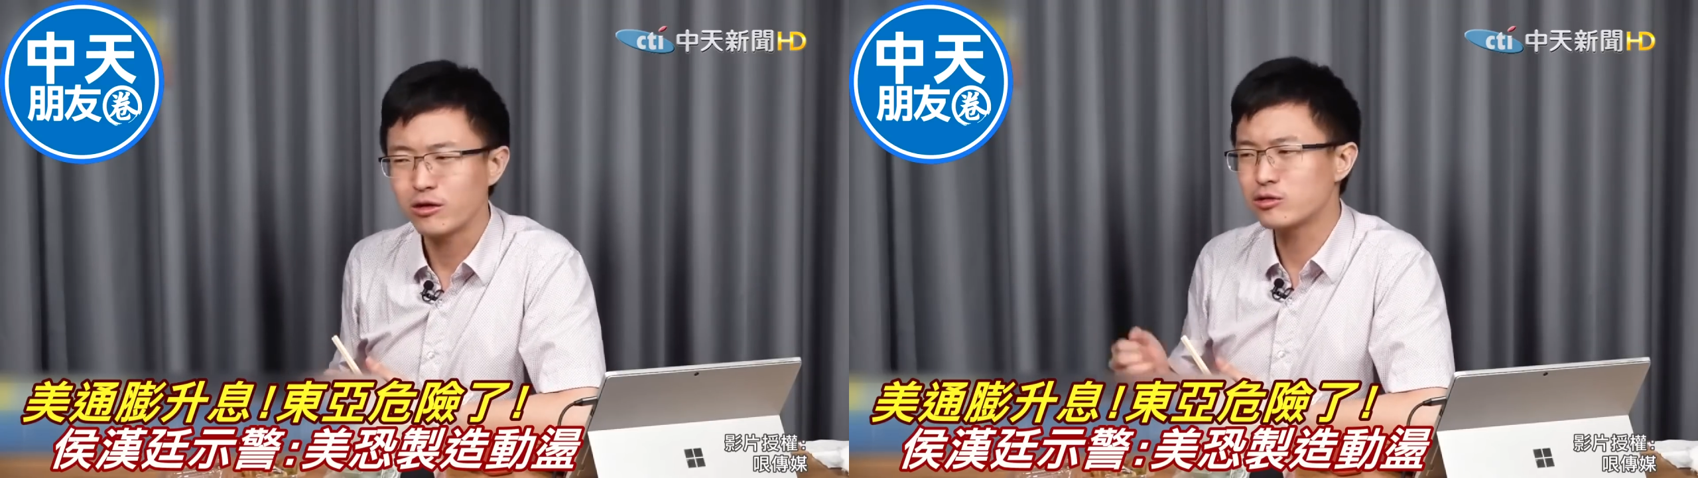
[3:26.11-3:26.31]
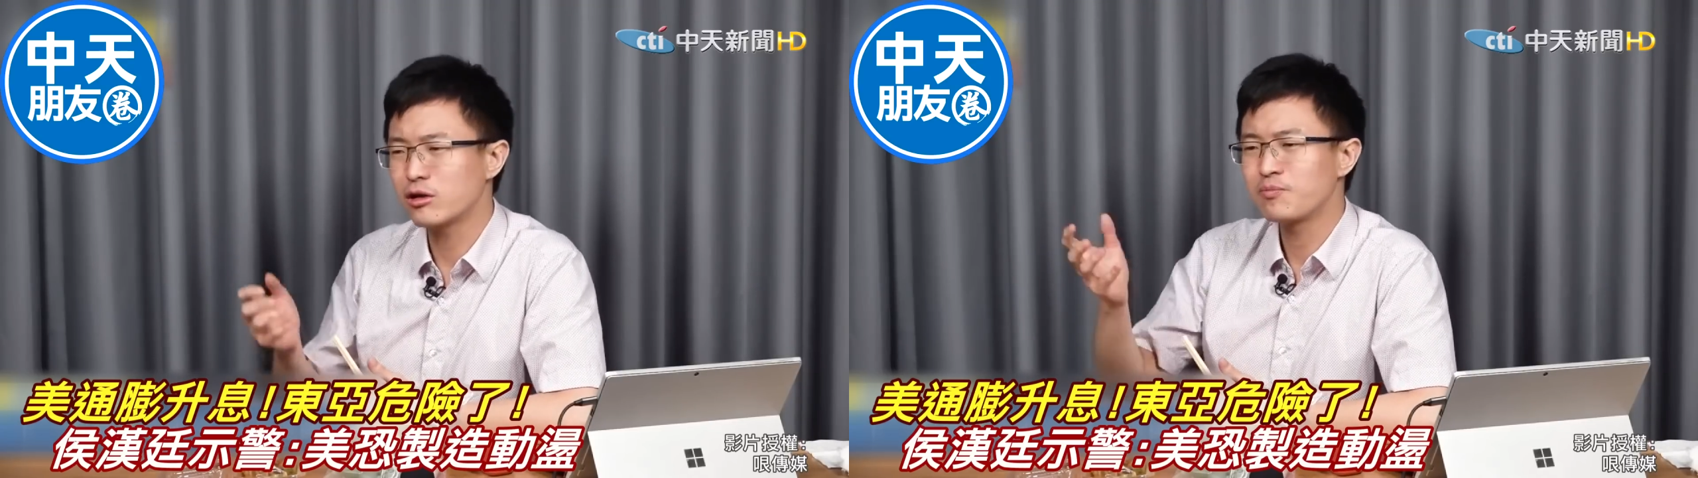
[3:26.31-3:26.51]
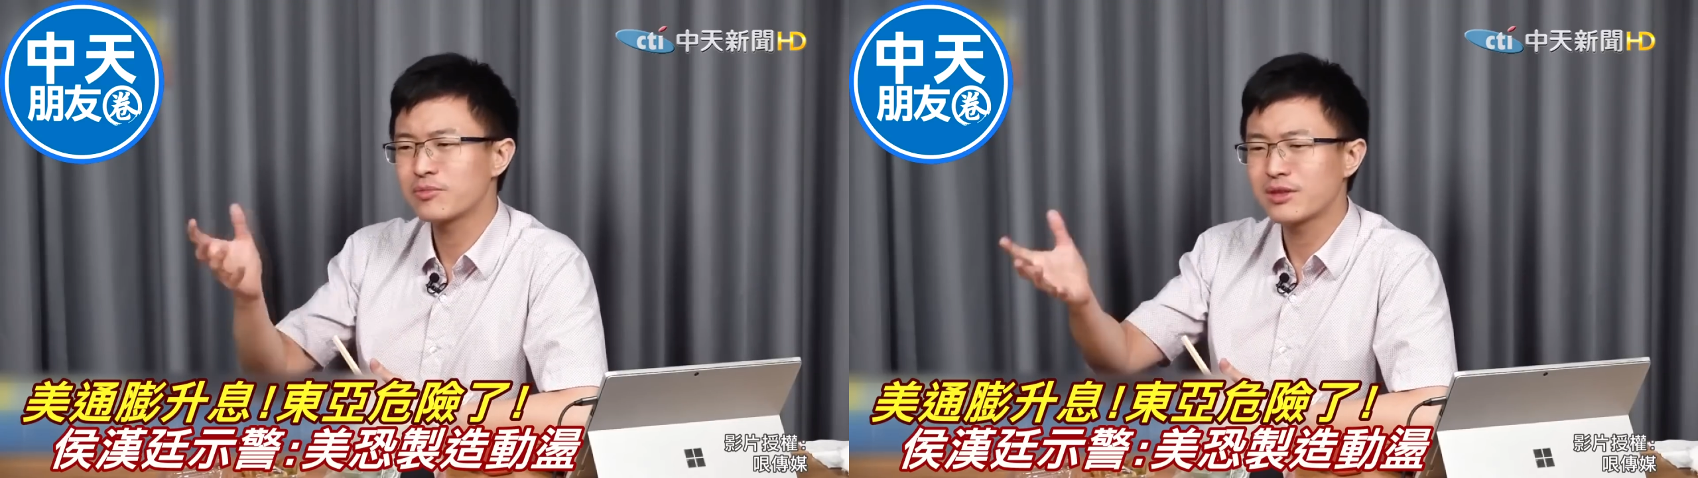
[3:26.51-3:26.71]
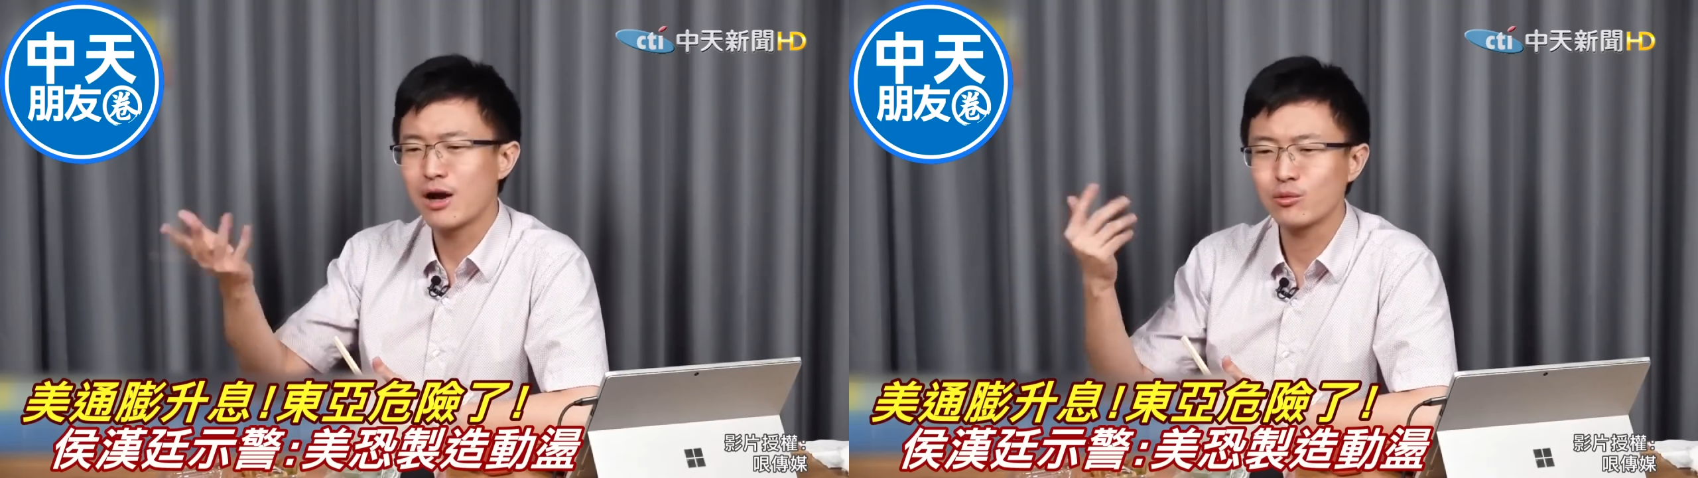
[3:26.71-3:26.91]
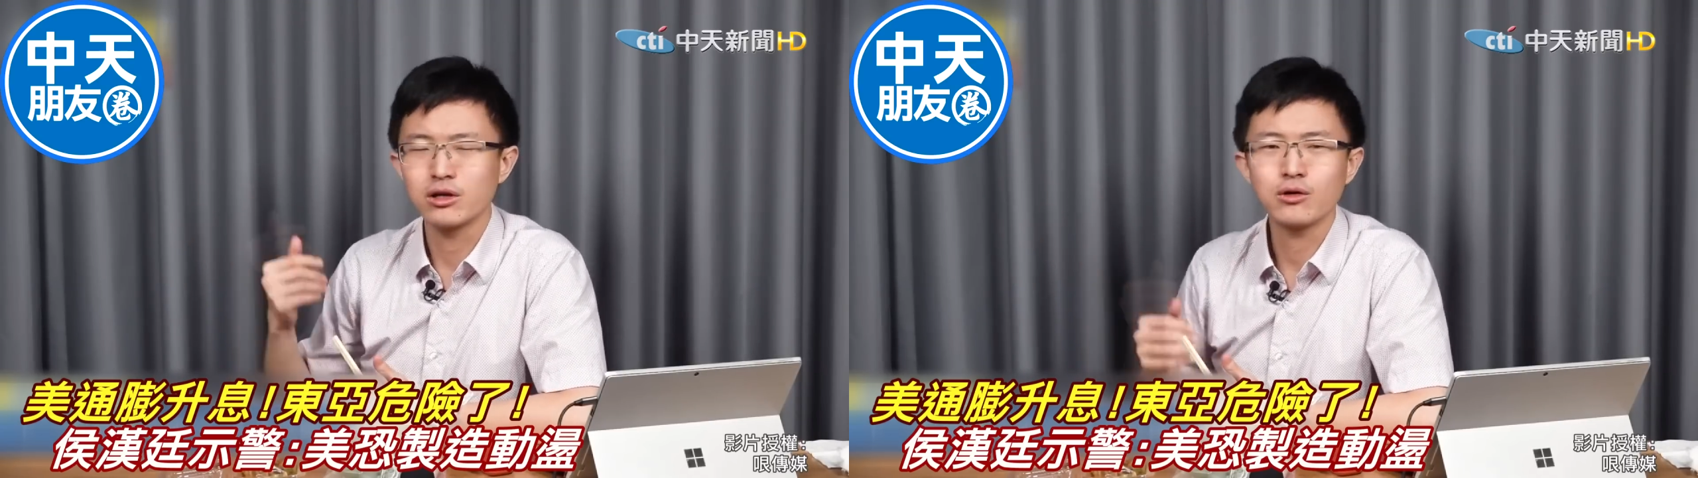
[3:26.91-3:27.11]
还希望
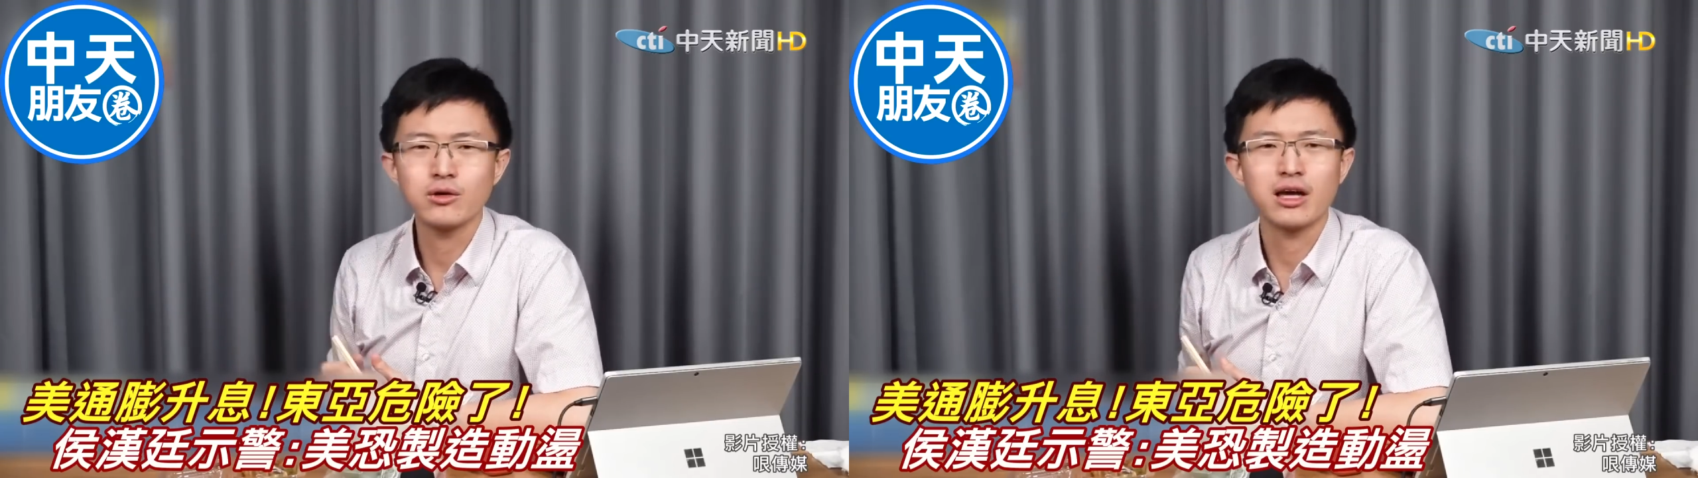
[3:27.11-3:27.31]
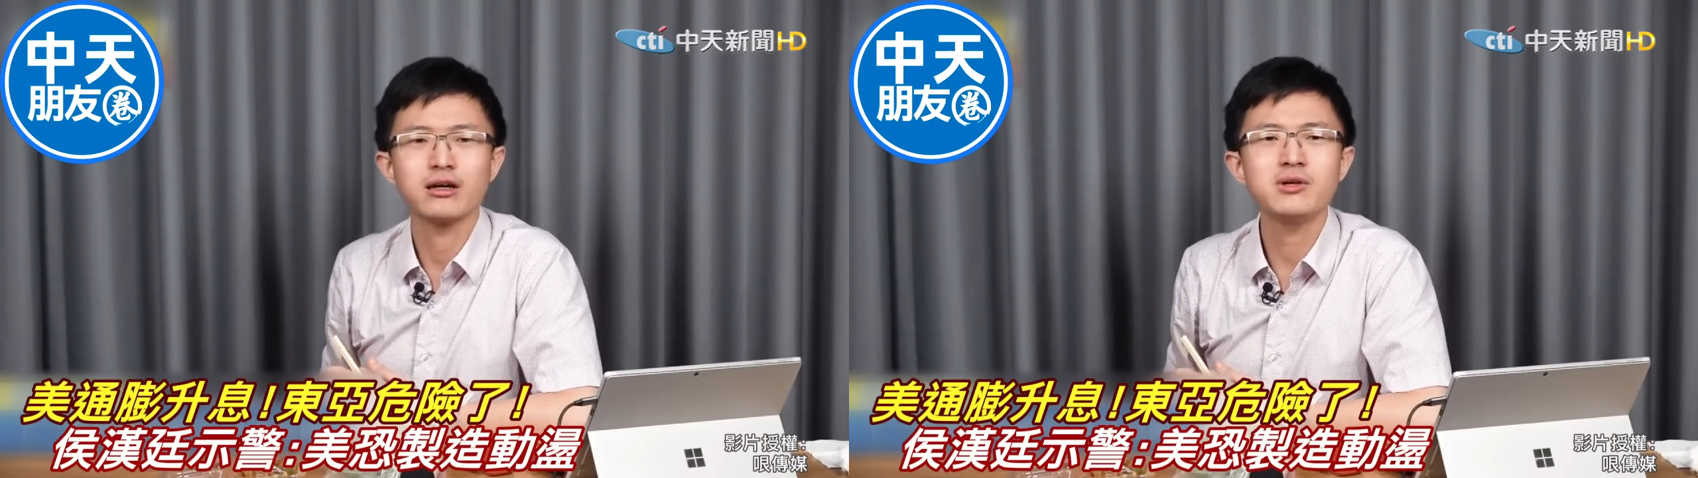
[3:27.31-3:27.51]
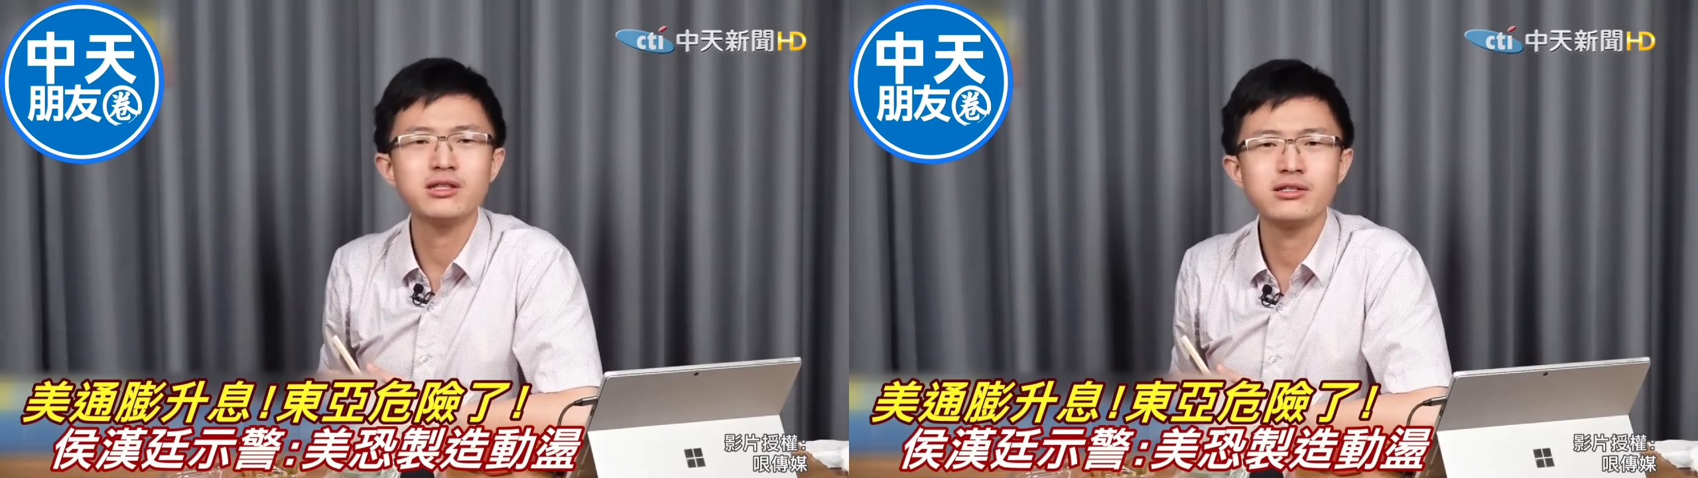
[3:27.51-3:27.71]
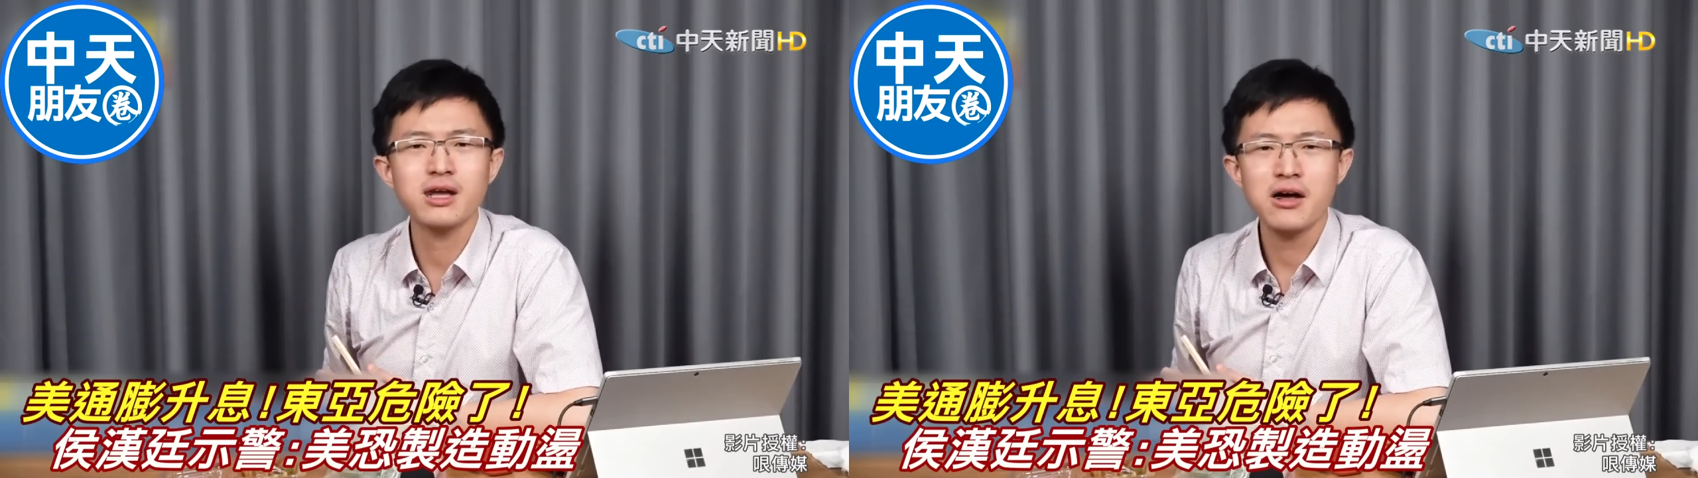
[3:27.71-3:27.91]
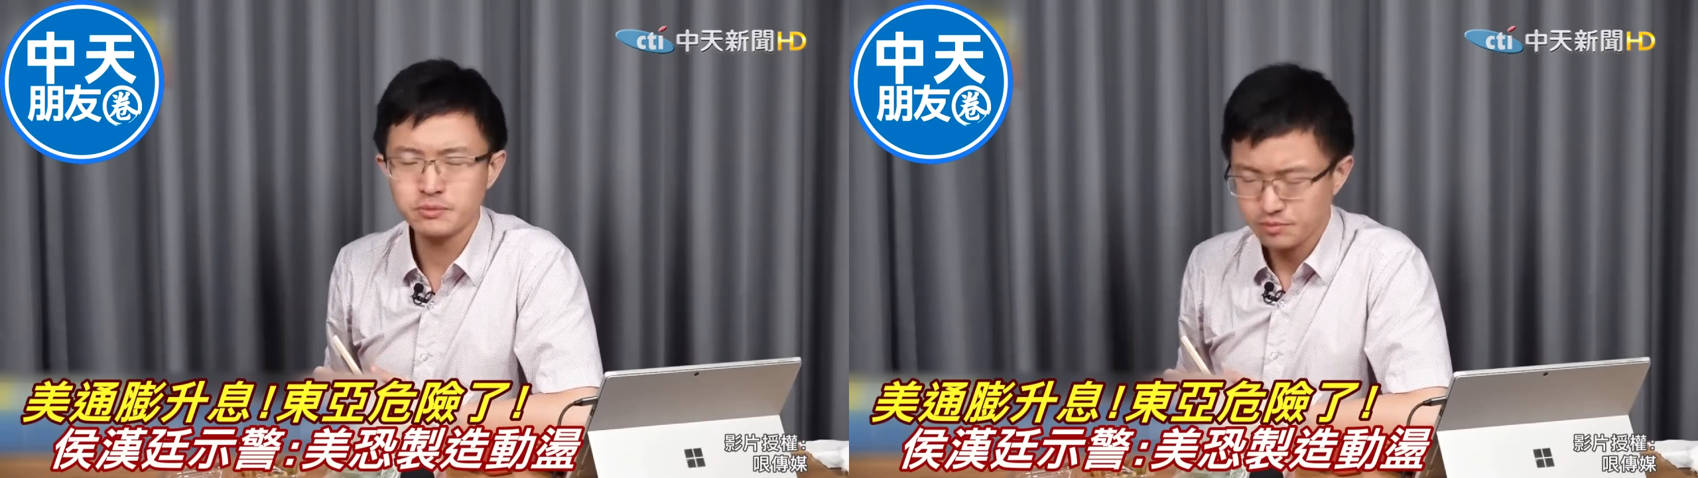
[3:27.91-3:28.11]
大陆能够给个面
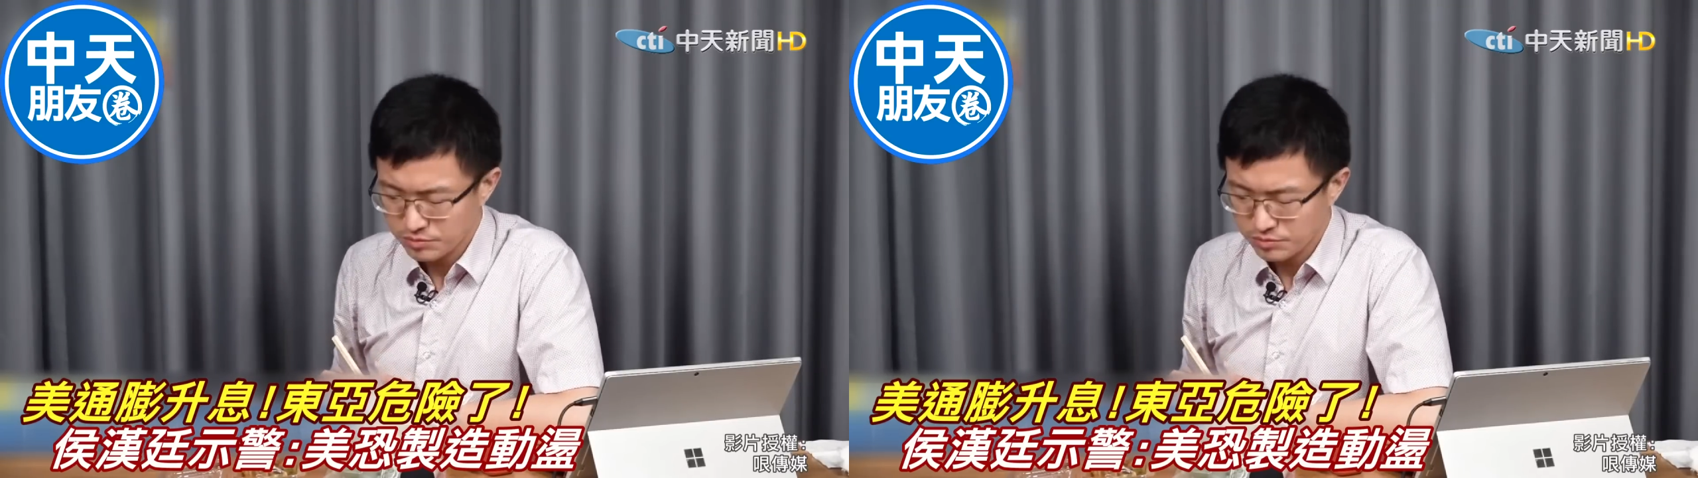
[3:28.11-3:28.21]
子啊，